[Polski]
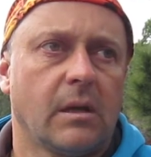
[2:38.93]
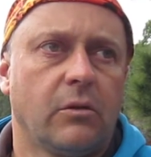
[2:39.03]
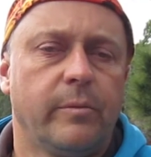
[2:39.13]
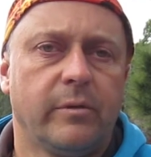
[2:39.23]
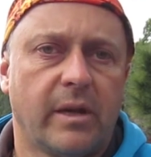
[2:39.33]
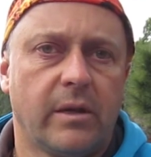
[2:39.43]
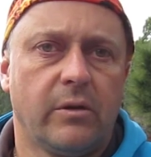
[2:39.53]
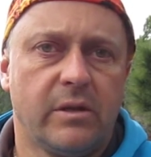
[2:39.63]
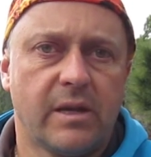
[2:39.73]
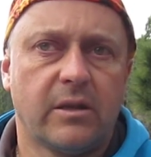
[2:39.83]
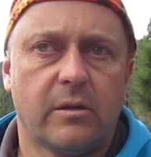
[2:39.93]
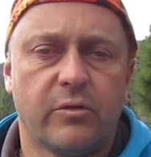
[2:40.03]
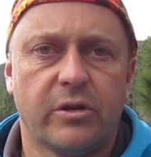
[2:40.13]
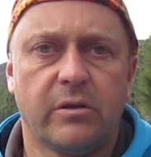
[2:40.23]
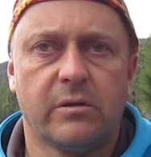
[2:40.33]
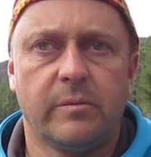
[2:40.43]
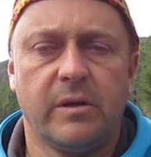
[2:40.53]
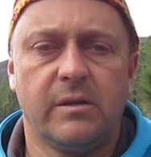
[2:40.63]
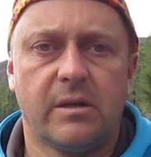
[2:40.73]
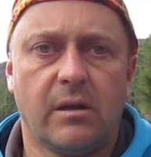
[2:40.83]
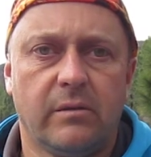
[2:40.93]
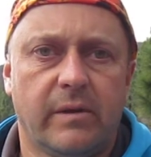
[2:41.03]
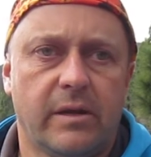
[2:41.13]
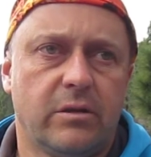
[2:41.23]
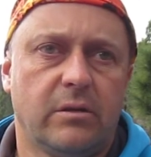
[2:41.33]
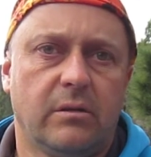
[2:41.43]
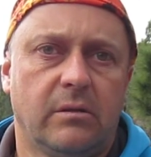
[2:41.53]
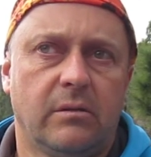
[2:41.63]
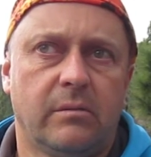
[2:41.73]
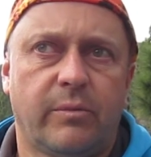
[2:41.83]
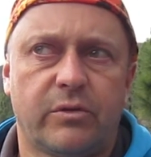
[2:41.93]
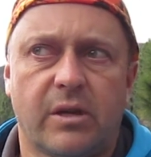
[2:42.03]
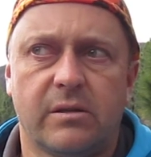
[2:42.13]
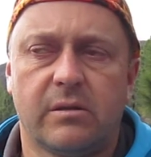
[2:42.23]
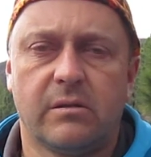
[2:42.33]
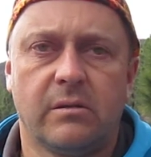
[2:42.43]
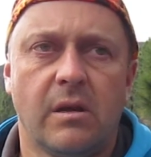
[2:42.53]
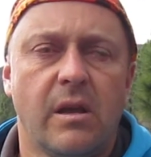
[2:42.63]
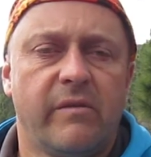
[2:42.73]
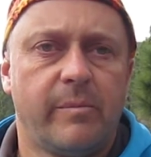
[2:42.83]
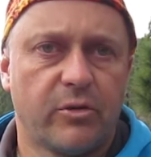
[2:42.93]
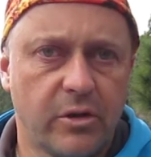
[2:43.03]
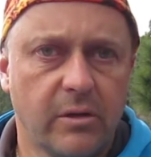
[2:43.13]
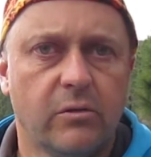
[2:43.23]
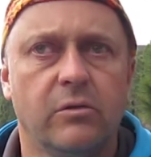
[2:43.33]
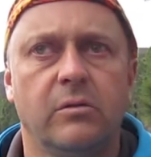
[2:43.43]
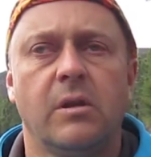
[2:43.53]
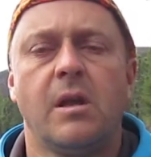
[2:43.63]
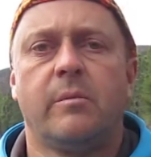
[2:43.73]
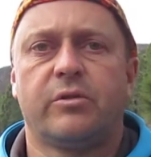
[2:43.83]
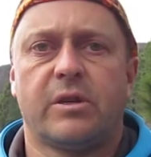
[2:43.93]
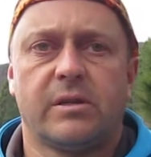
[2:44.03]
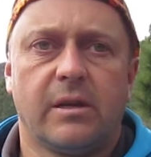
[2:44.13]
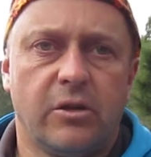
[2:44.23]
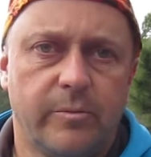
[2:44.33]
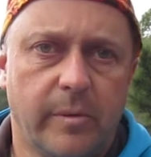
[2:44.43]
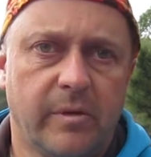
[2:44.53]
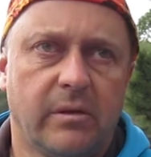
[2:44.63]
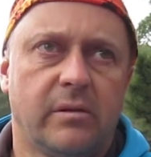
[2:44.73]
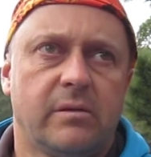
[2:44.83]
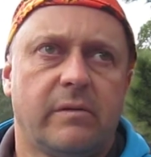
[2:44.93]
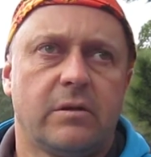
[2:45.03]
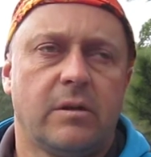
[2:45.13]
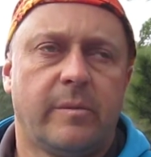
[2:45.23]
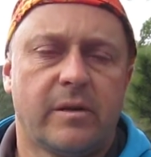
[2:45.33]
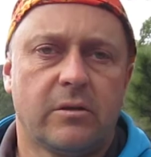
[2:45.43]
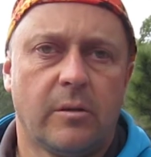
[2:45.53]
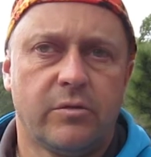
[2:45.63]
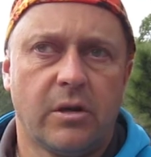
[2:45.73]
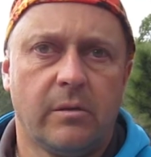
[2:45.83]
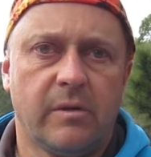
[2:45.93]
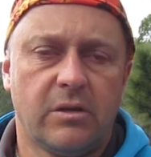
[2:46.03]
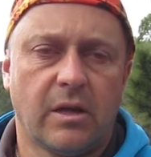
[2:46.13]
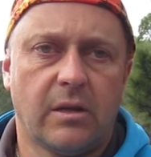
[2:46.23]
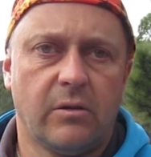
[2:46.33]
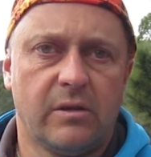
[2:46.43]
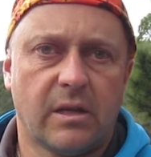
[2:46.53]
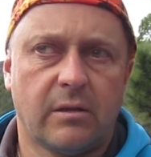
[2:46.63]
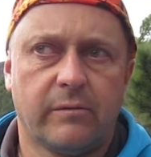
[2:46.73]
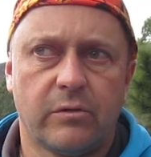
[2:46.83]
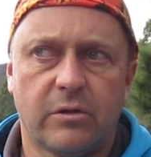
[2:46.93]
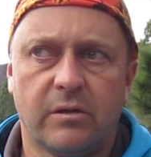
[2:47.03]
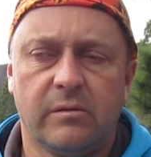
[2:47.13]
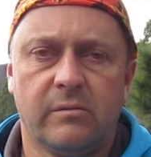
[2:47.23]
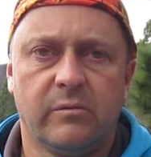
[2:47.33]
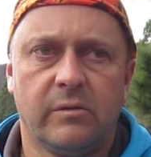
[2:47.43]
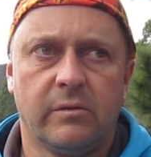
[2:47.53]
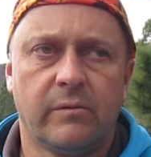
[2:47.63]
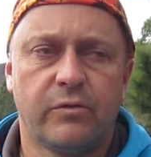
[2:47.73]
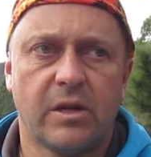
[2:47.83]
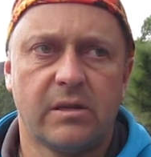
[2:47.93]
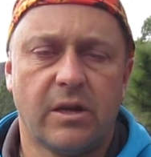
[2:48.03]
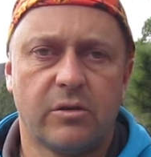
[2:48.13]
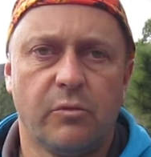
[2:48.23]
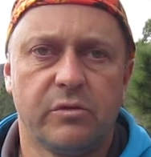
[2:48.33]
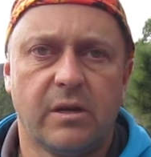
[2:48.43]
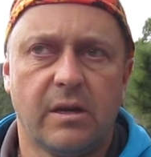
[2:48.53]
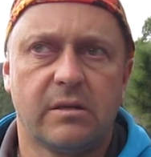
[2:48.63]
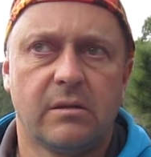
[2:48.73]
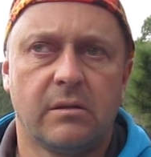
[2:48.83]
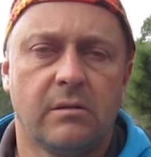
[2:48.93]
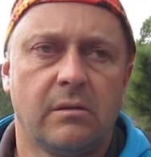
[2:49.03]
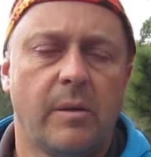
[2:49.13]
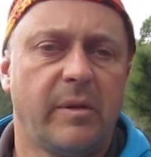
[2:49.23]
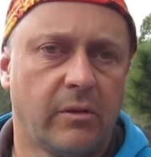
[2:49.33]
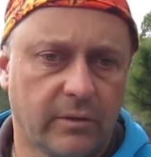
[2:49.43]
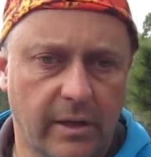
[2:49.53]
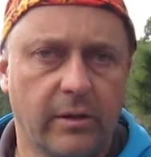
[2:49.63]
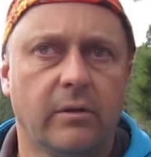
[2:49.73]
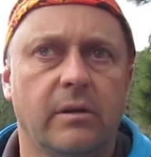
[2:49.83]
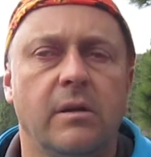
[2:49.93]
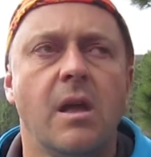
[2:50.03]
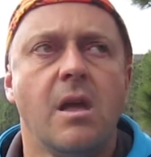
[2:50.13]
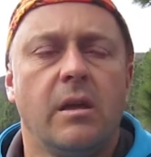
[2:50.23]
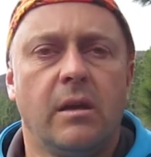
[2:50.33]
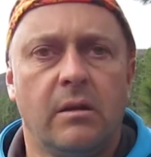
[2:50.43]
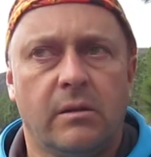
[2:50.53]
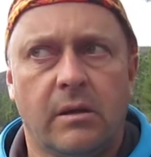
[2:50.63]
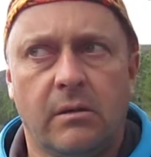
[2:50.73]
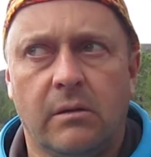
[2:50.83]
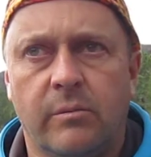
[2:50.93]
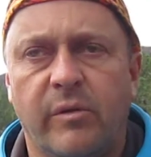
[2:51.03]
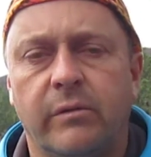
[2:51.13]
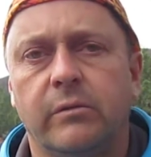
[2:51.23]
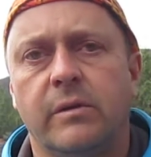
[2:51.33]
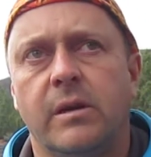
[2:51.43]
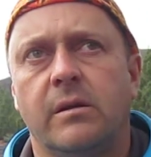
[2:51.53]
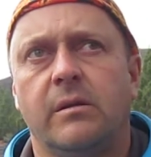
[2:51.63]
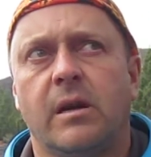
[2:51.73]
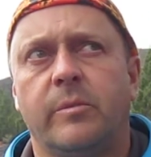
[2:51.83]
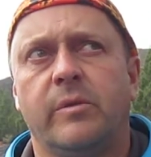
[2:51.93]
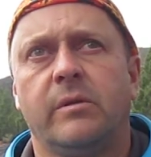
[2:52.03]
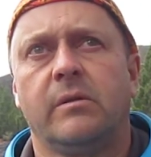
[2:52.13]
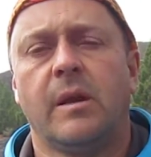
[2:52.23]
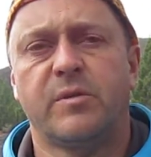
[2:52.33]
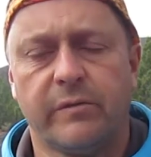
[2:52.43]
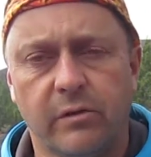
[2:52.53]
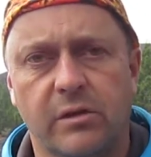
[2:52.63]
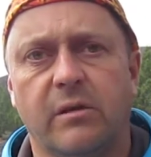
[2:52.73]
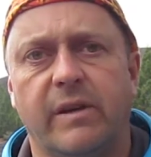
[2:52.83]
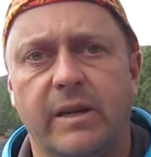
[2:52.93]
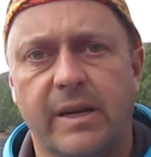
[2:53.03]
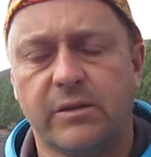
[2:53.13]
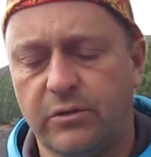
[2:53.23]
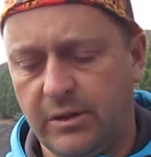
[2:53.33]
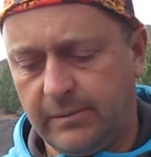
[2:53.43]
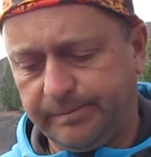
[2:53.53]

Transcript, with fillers: kupił taki jonizator, może go sobie instalować podczas wypoczynku, podczas kiedy śpimy. Jest właśnie bardzo dobrze mieć taki jonizator włączony, wówczas nasz mózg jest lepiej dopleniony i powoduje jakby lepsze funkcjonowanie na co dzień.